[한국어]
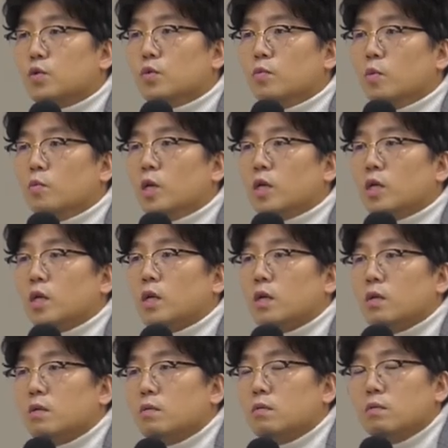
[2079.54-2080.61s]
이십
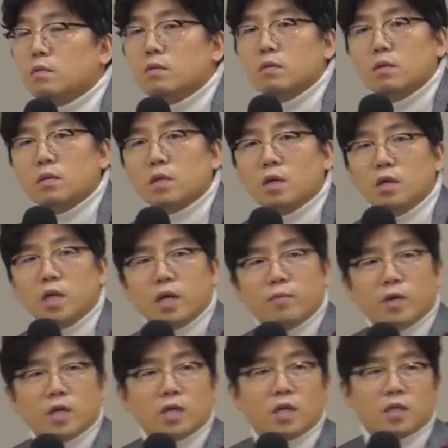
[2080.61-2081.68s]
명이,
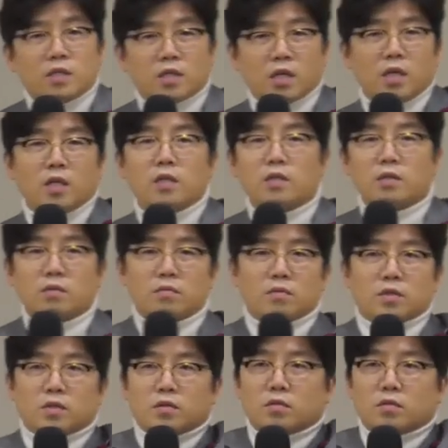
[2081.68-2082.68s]
십사 명이 제일